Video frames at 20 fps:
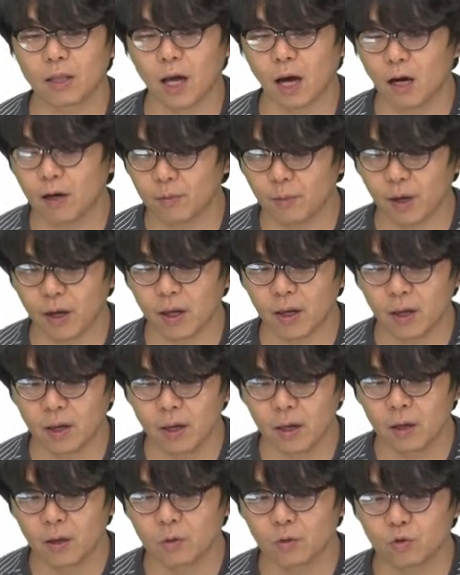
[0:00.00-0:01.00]
다음에
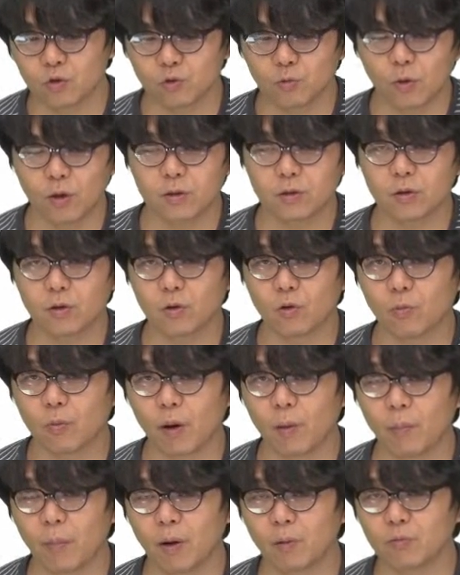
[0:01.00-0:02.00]
두 번째로
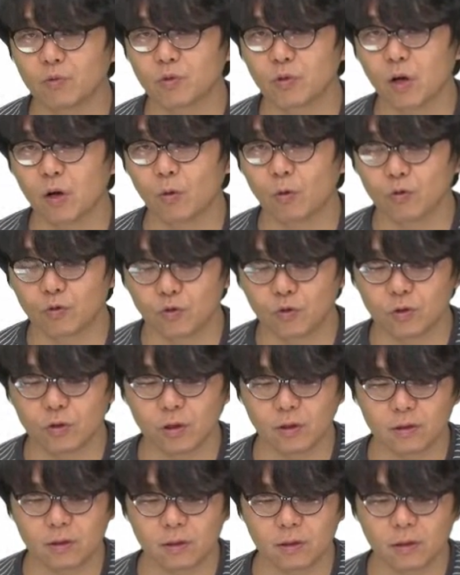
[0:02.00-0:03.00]
맵 함수가
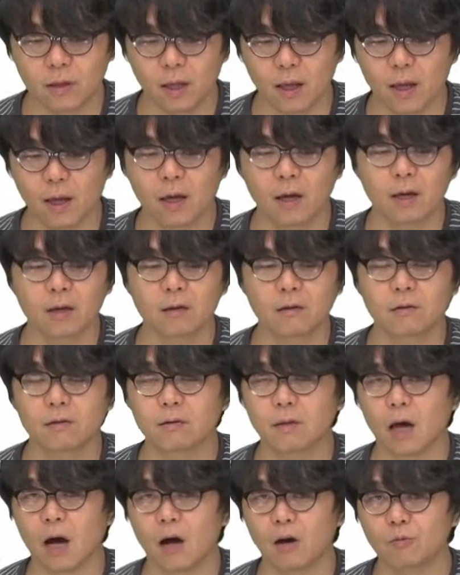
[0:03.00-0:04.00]
호출됐을 때
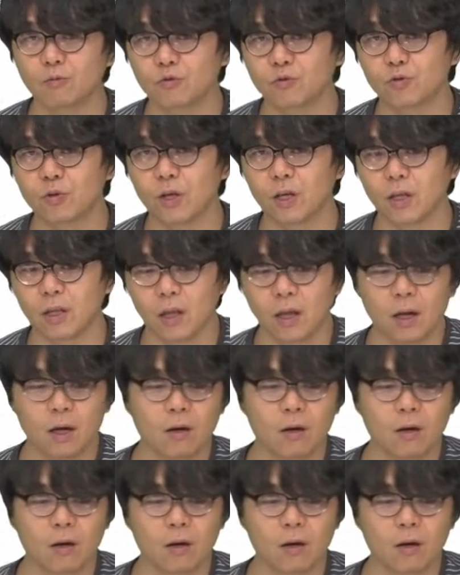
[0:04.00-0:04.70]
그 다음 줄인